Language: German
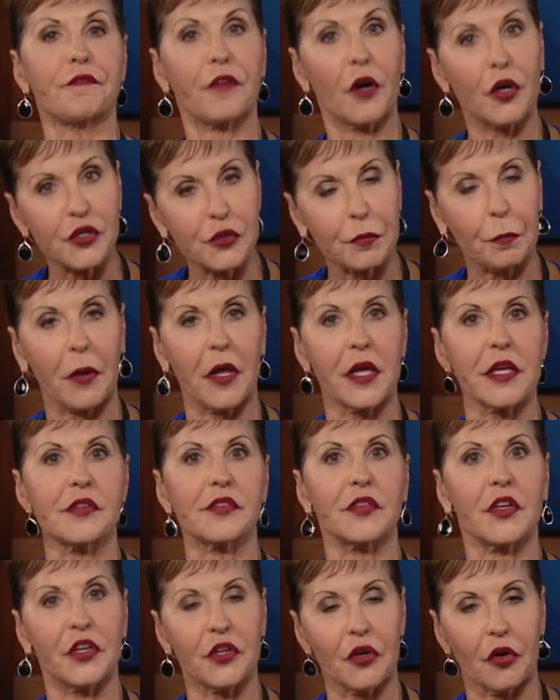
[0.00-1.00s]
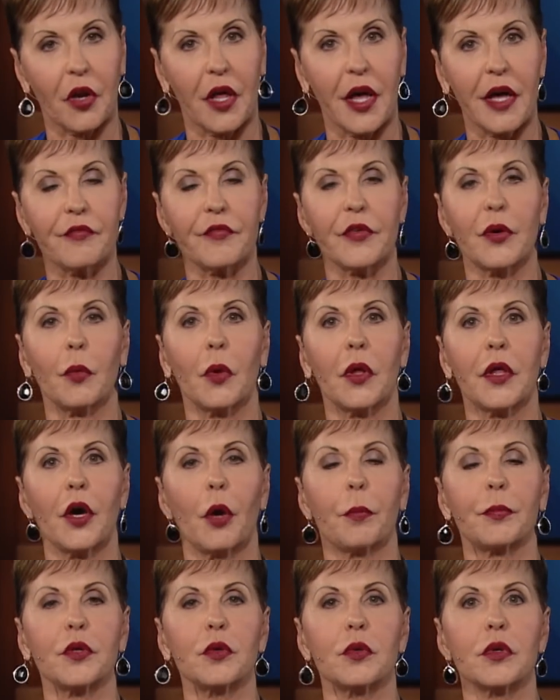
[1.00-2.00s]
Ich sage oft, wenn ihr dem
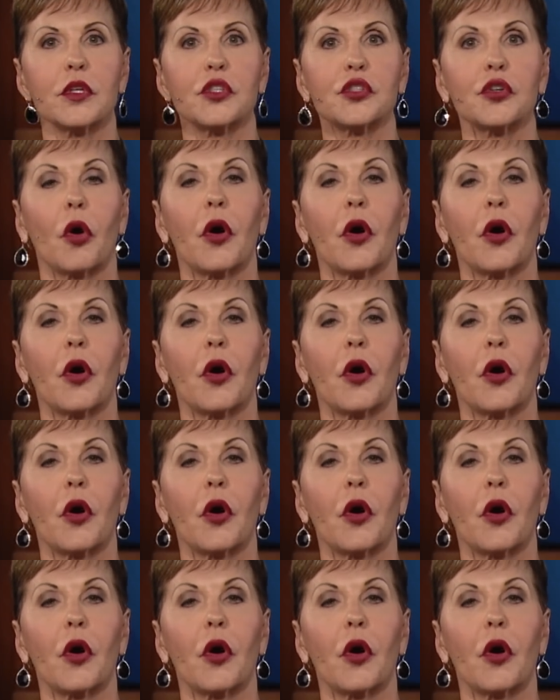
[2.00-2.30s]
Wort Gottes